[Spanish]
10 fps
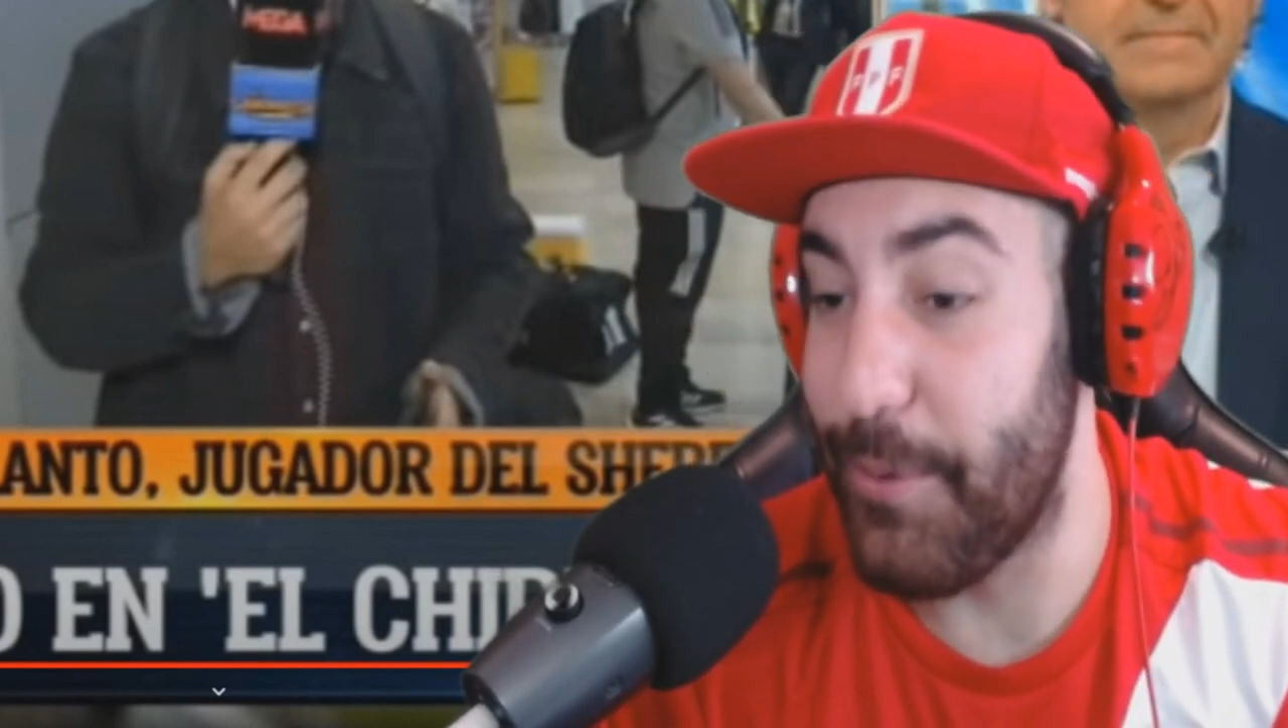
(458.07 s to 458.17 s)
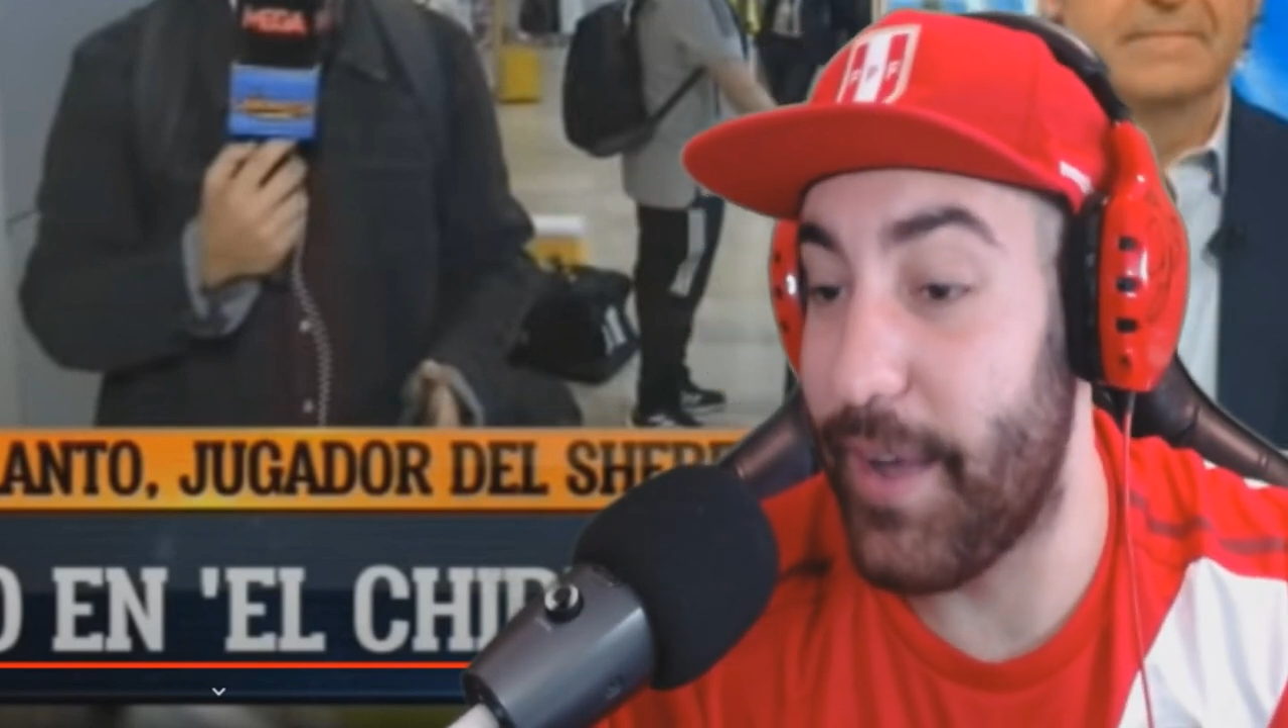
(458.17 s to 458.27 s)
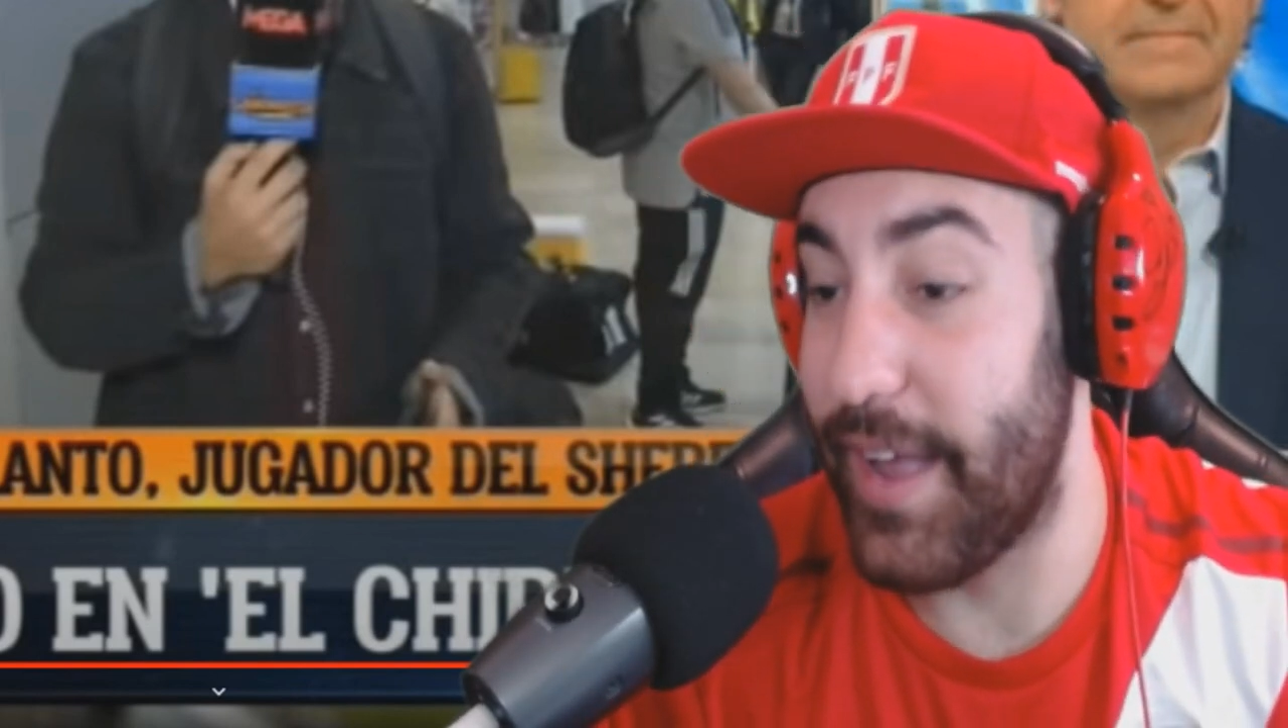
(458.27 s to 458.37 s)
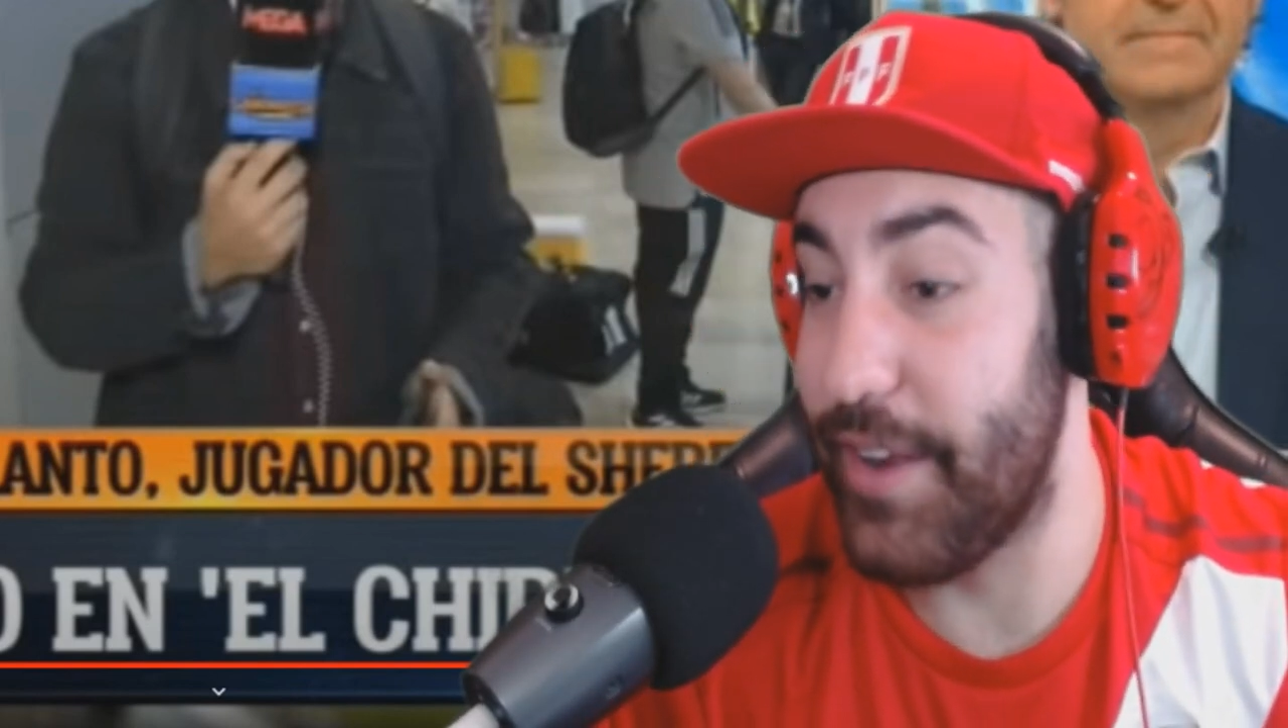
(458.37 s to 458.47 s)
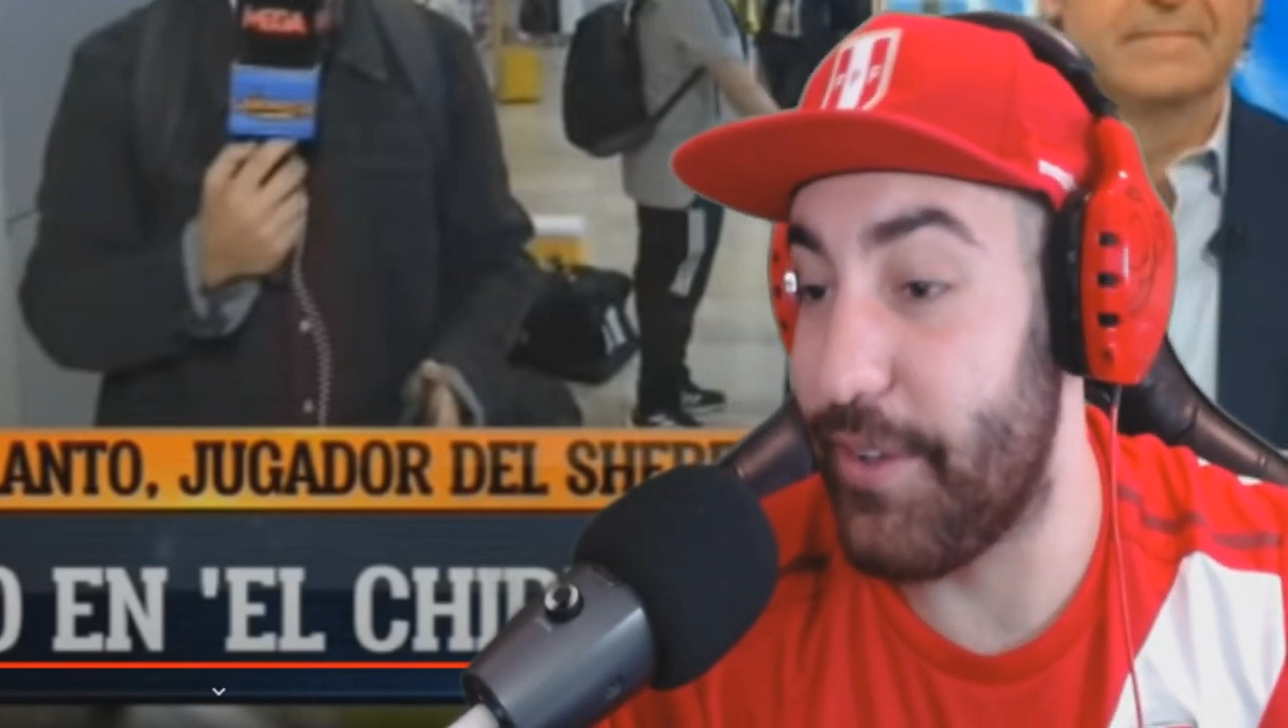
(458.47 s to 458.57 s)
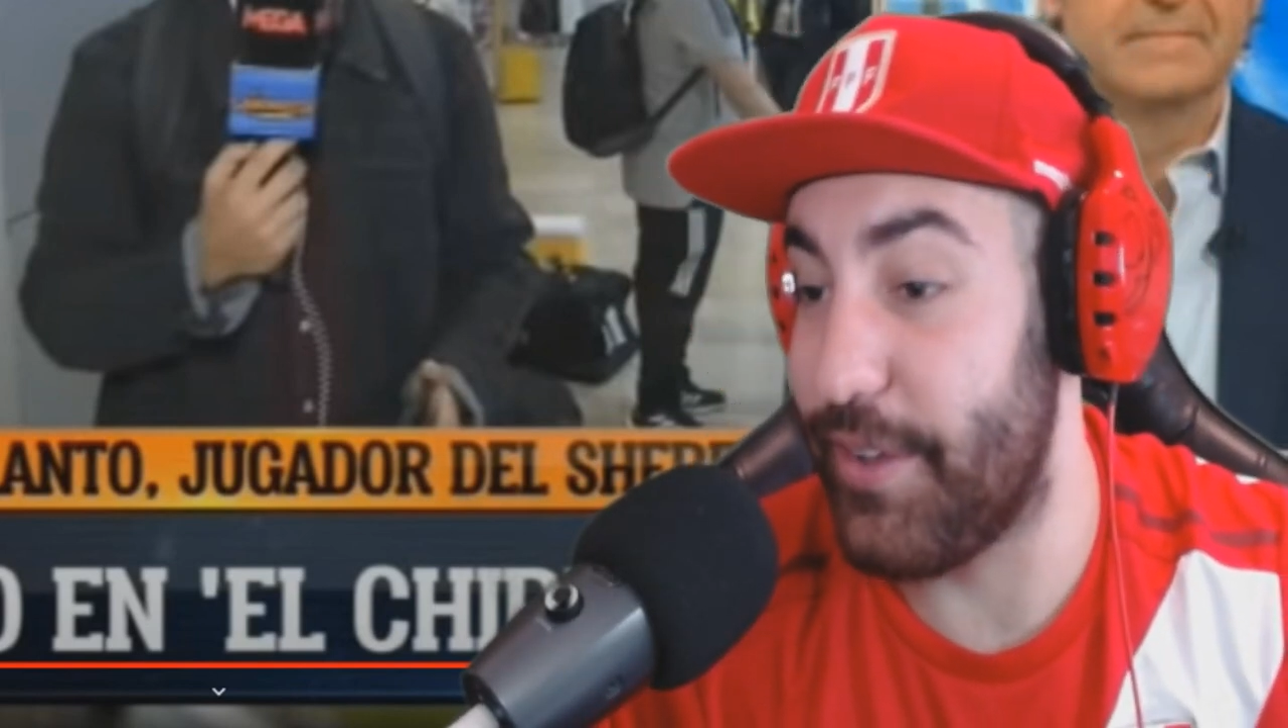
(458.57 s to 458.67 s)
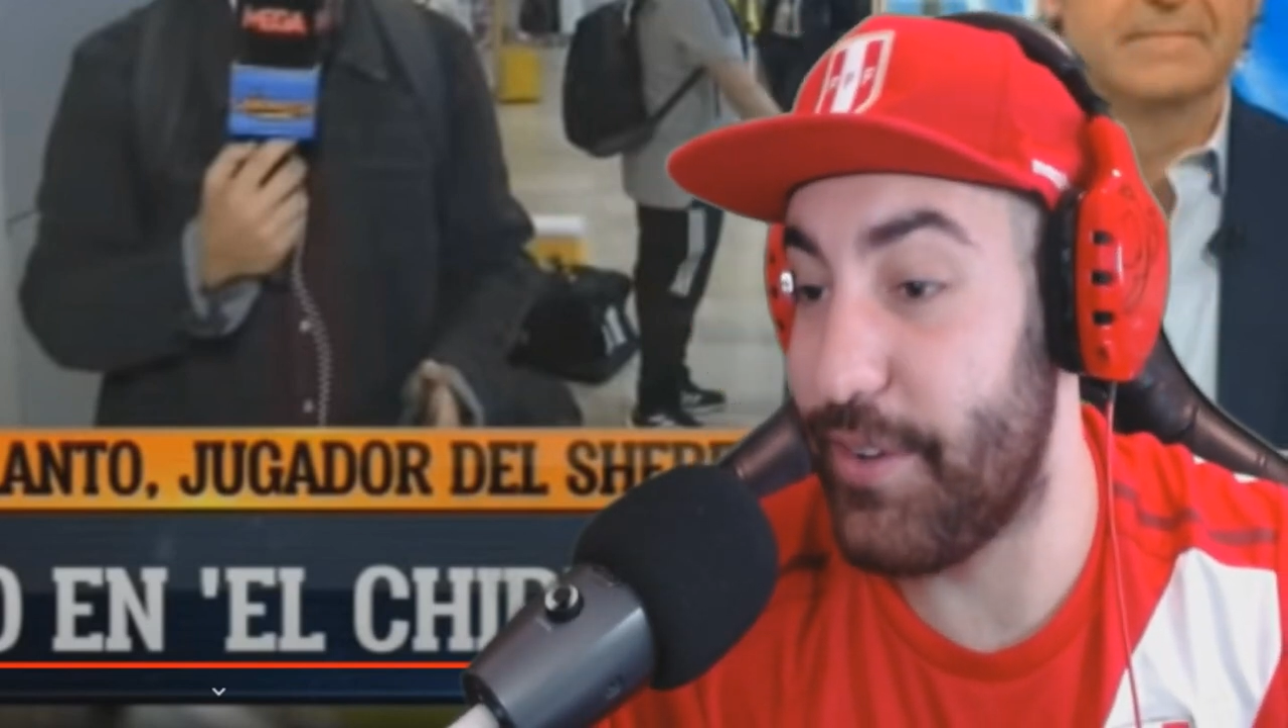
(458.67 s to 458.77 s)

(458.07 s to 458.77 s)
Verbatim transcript: genio, eh,